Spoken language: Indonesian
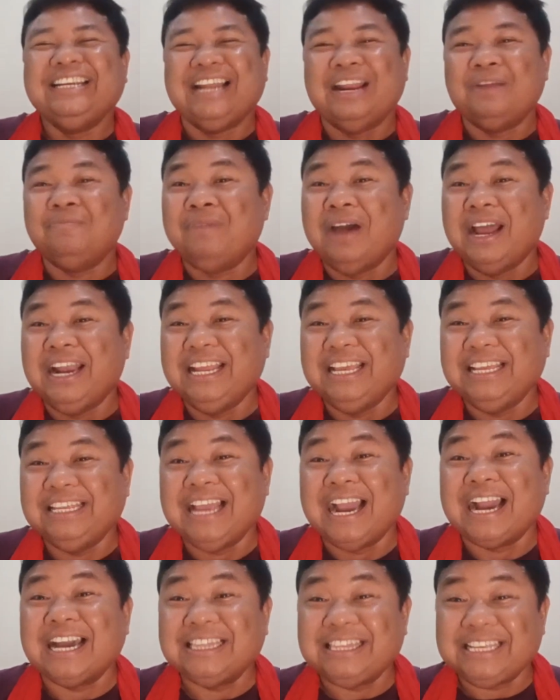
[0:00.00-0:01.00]
Dan
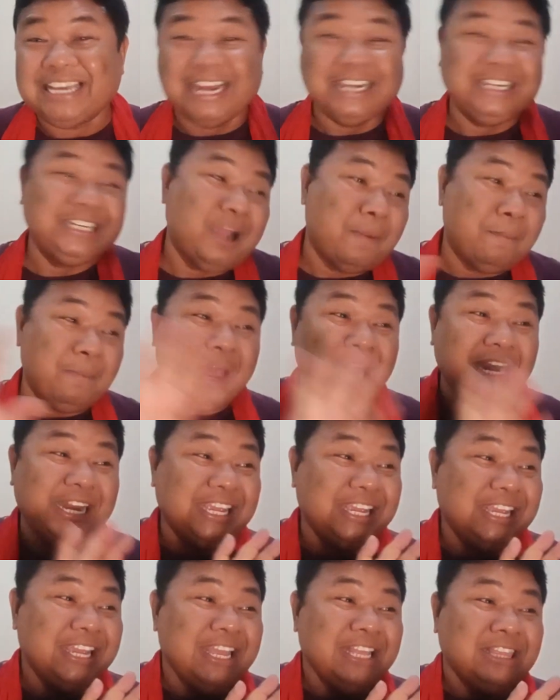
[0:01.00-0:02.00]
baliknya ketika dia
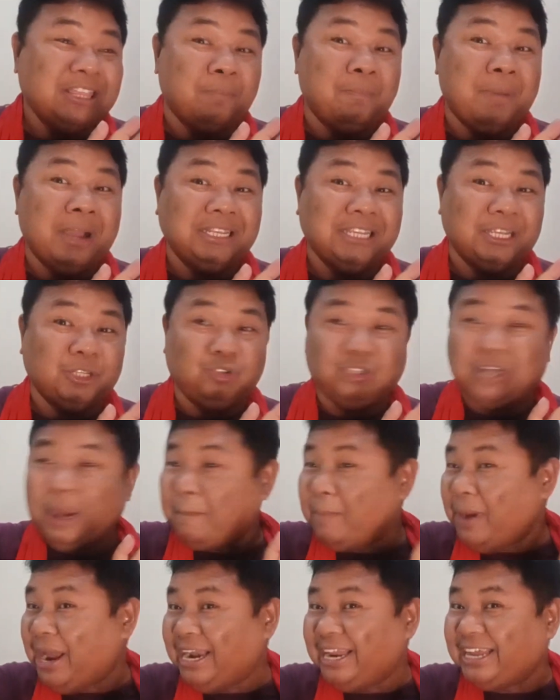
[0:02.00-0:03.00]
balik, temannya
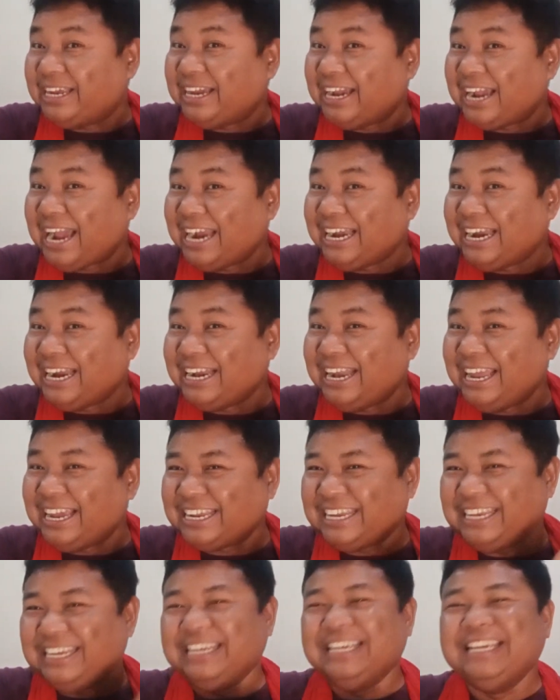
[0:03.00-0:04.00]
sudah balik ke kanan
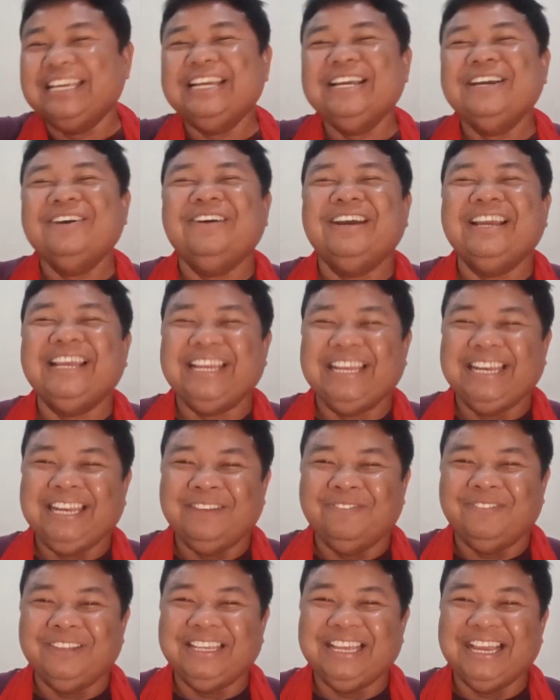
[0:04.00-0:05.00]
lagi.
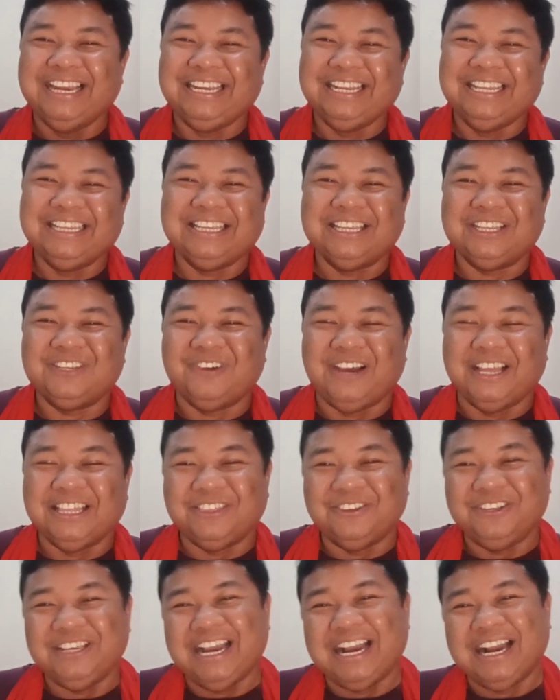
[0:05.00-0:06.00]
Ini menjadi
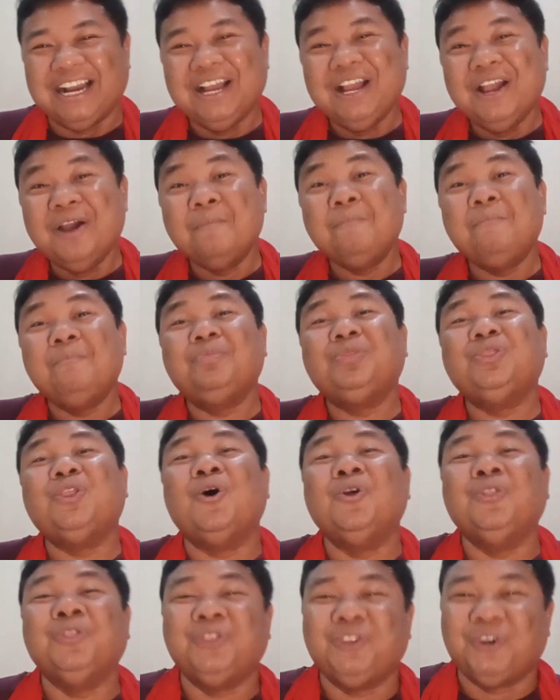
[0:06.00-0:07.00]
sesuatu yang
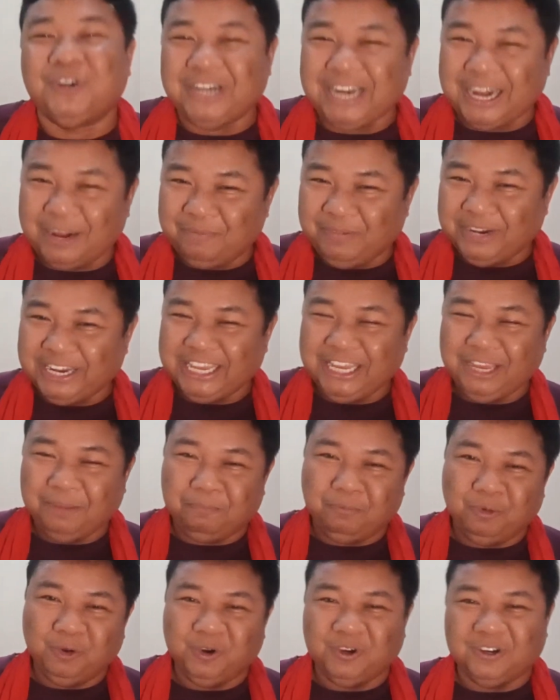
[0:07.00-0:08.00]
tontonan
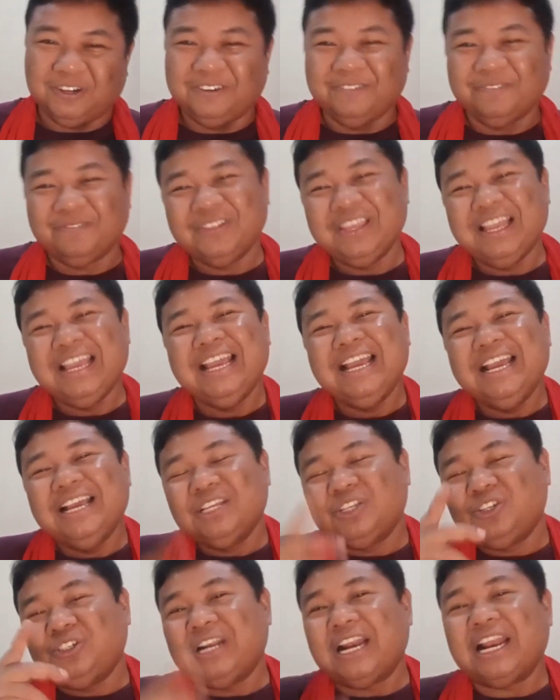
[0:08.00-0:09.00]
menghibur.
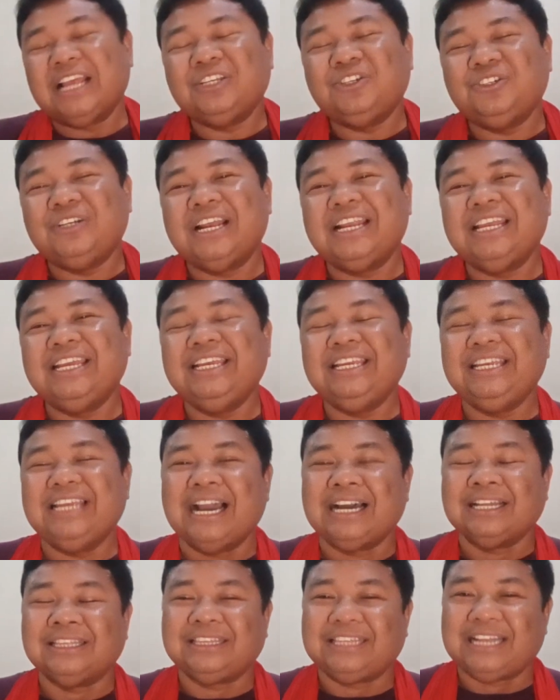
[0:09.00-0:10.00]
Saudara-saudari
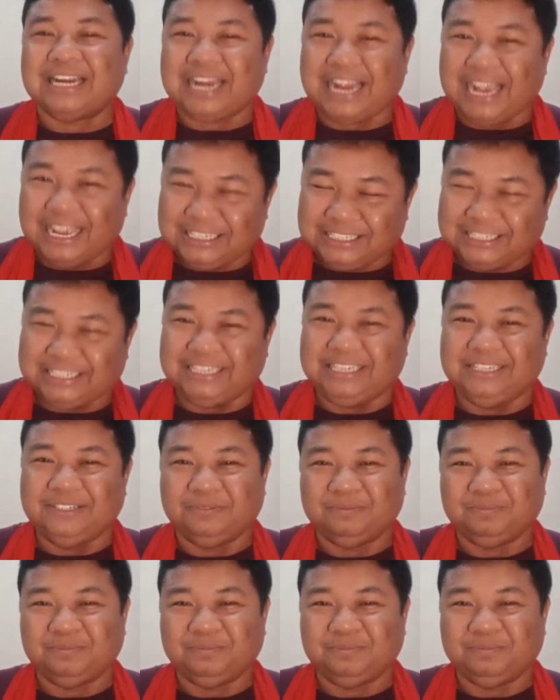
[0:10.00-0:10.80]
yang terkasih,